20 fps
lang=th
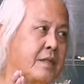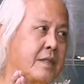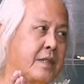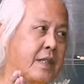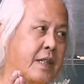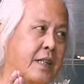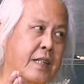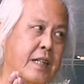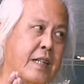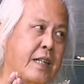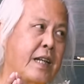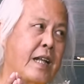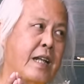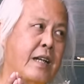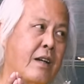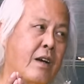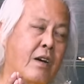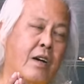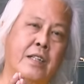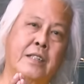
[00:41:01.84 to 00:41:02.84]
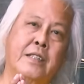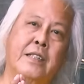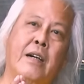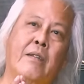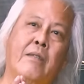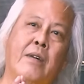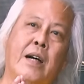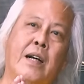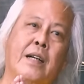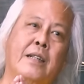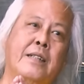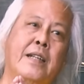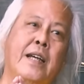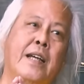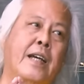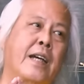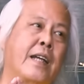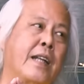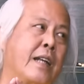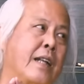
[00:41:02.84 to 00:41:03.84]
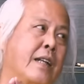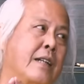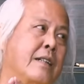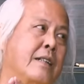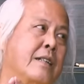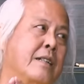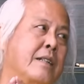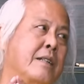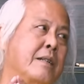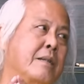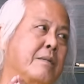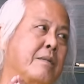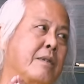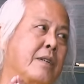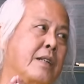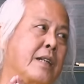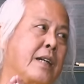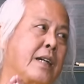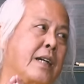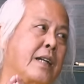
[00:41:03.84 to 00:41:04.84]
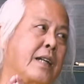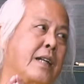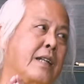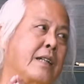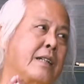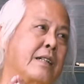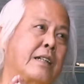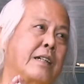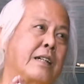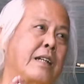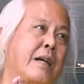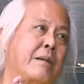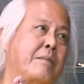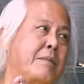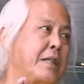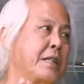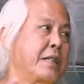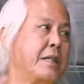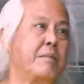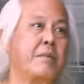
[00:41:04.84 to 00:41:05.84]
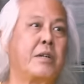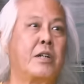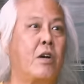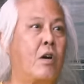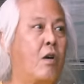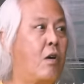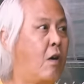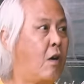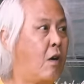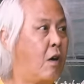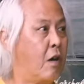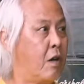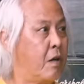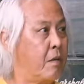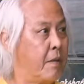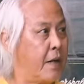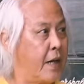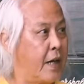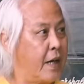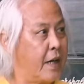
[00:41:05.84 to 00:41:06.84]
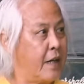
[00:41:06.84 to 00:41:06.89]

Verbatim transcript: เสียงดีแน่นอนแต่ว่าได้แค่นั้นพอได้แค่นั้นเนี่ยข้างหลังไม่ยินมันก็อ๋อเข้ามา